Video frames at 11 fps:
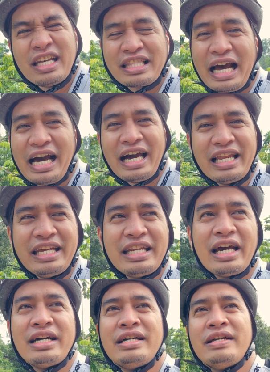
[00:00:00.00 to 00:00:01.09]
tanghali
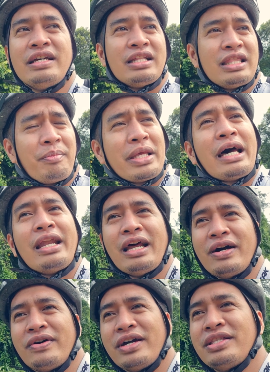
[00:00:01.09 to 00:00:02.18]
na napadaan lang
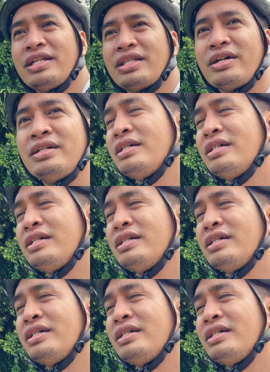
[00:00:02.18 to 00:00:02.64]
ako ngayon dito